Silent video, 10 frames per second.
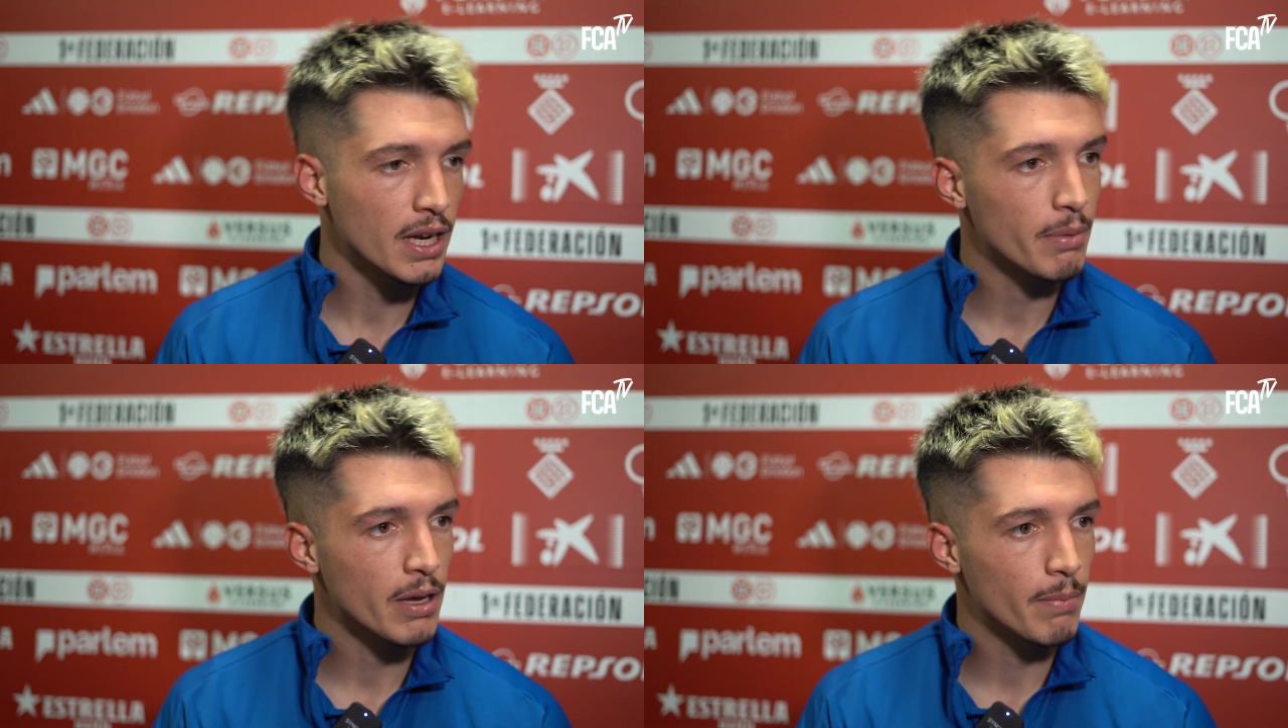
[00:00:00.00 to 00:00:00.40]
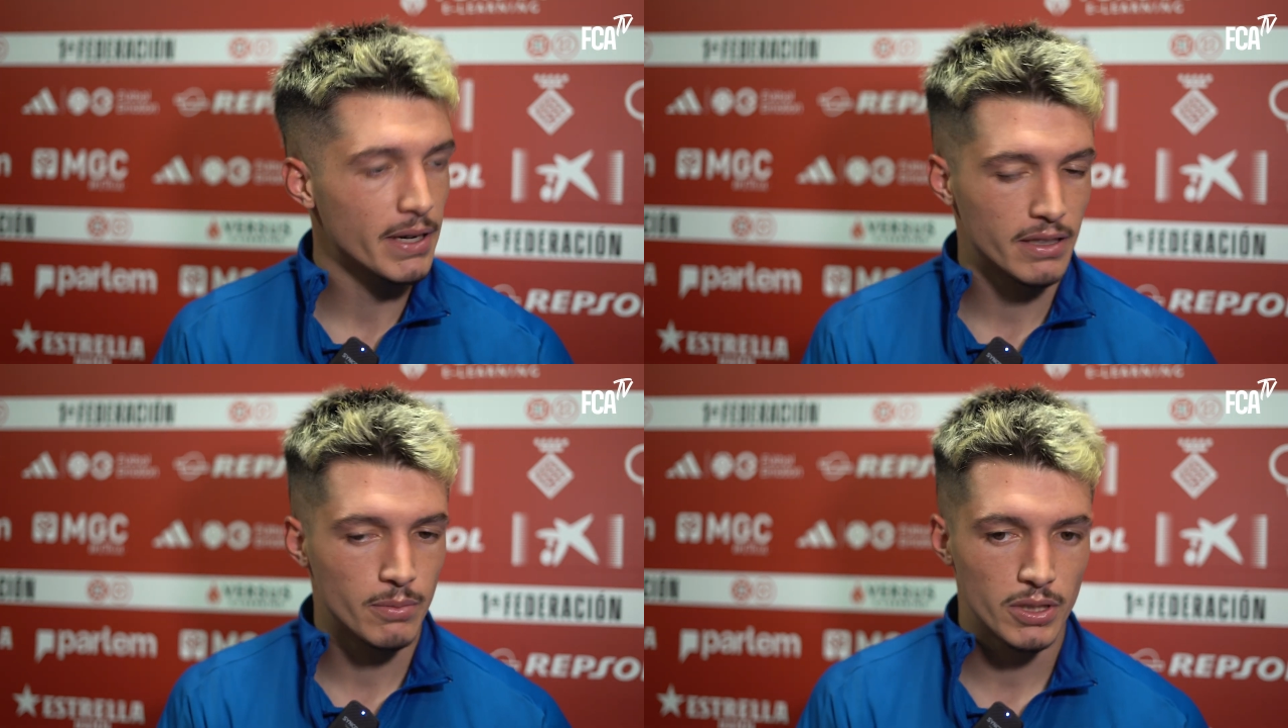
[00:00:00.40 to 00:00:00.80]
La primera
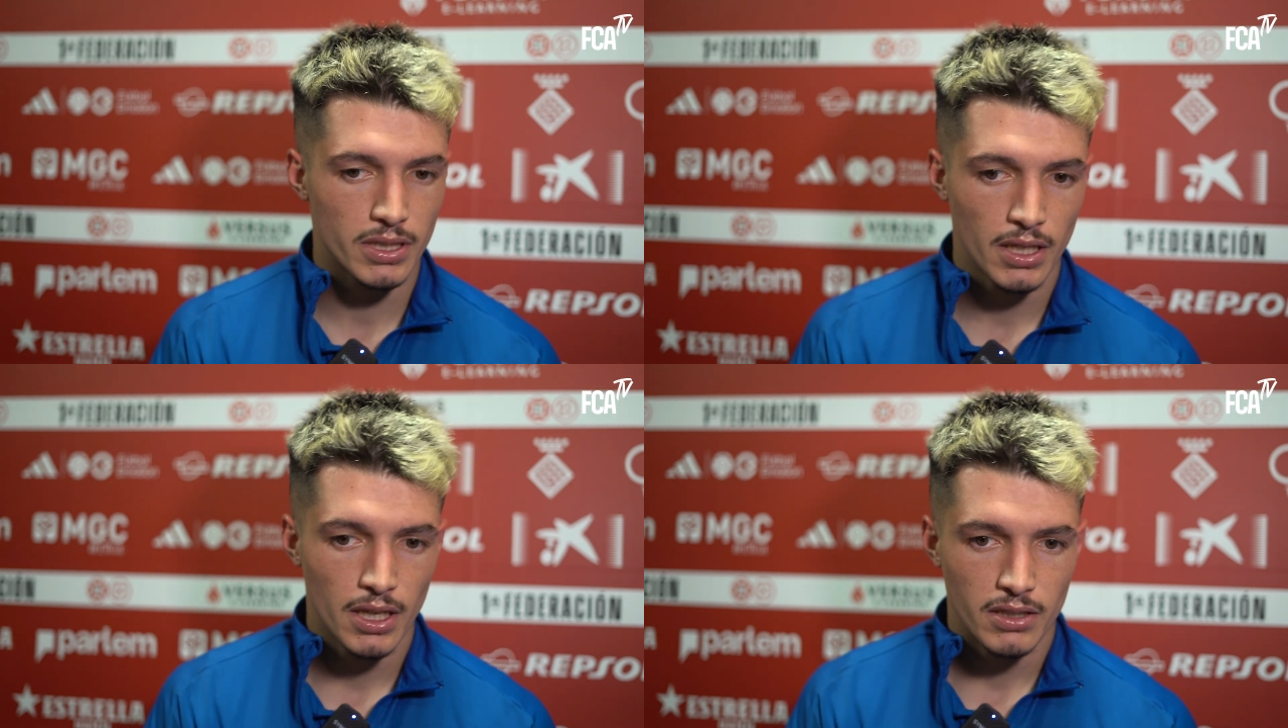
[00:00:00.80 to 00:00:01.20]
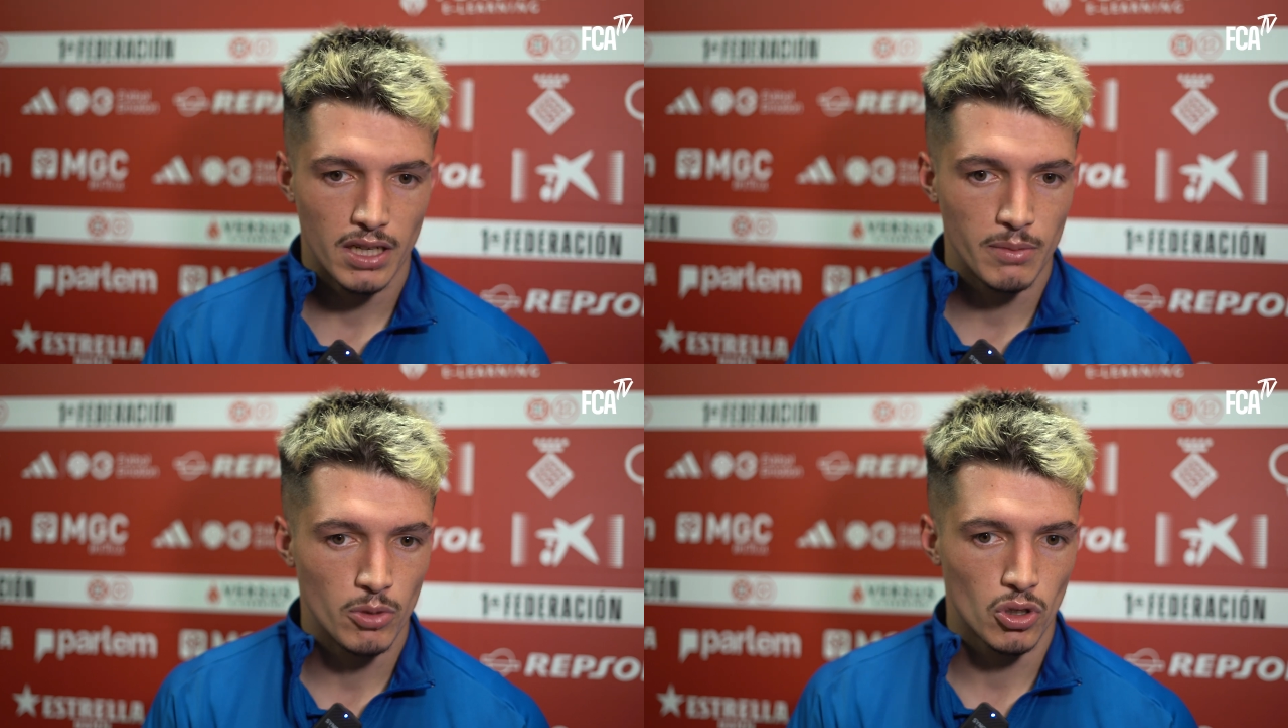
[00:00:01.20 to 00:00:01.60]
parte pues
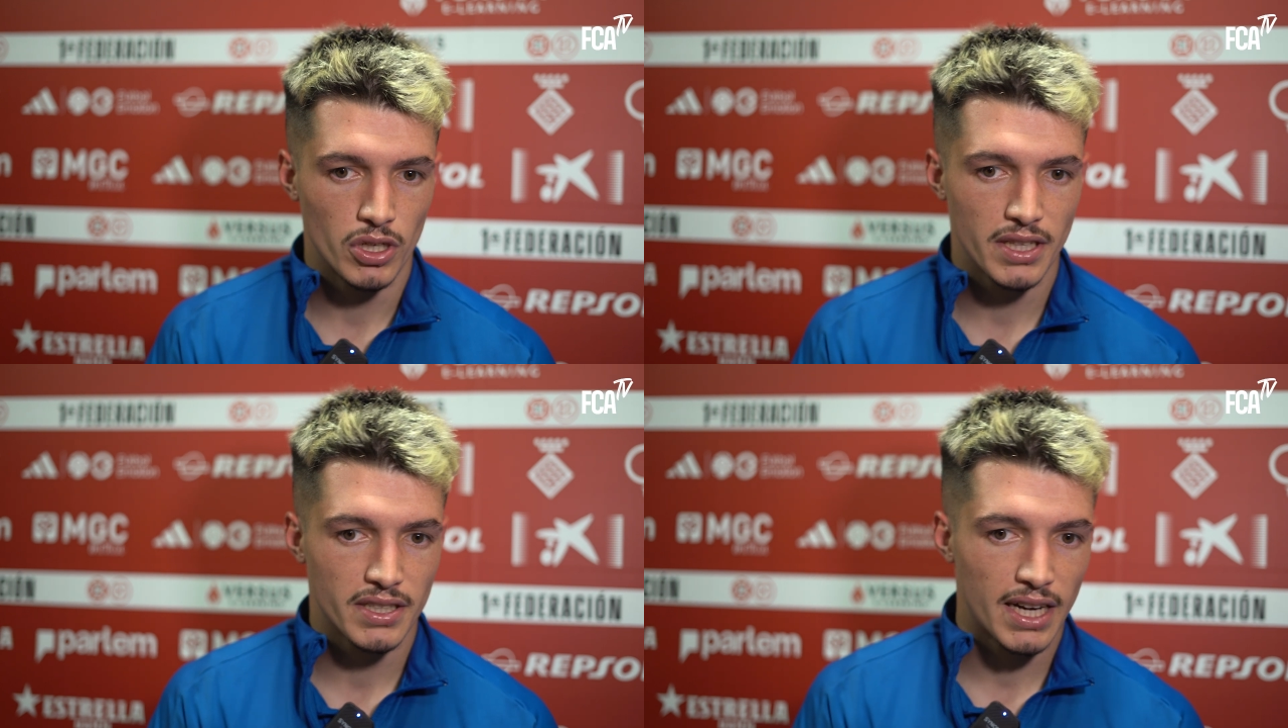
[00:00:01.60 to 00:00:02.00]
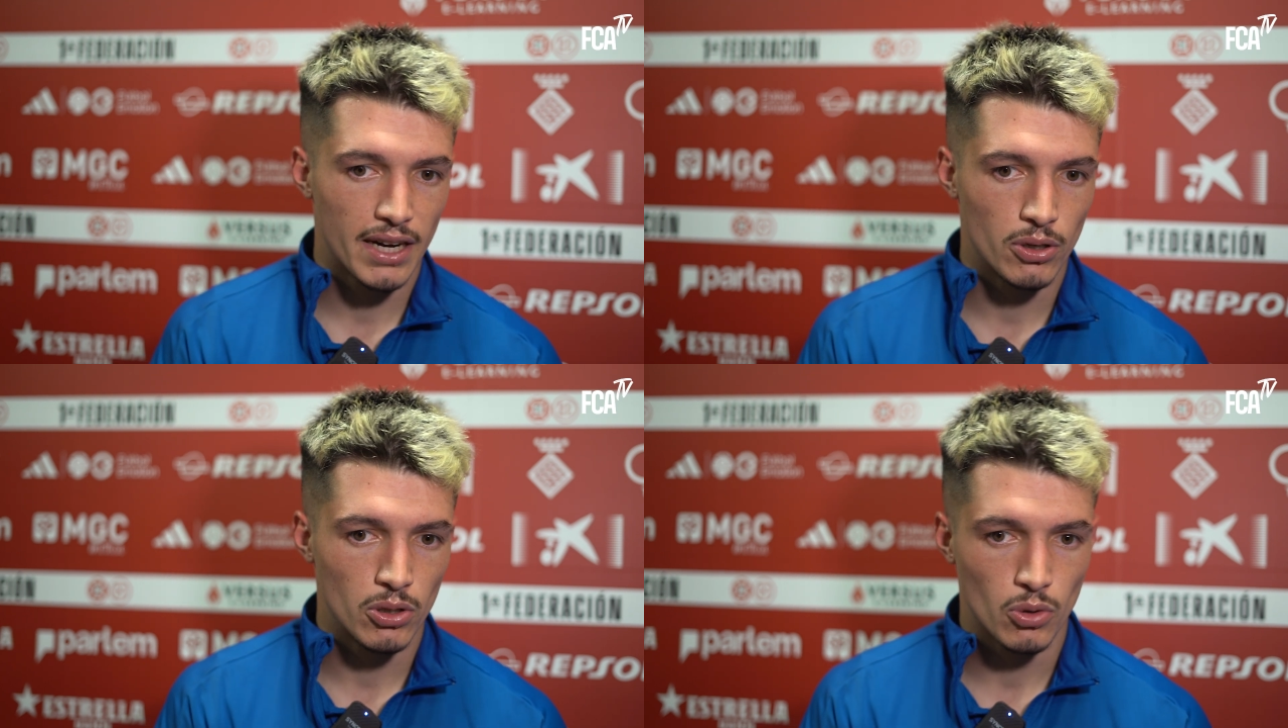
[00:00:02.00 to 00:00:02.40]
salimos con ese descaro,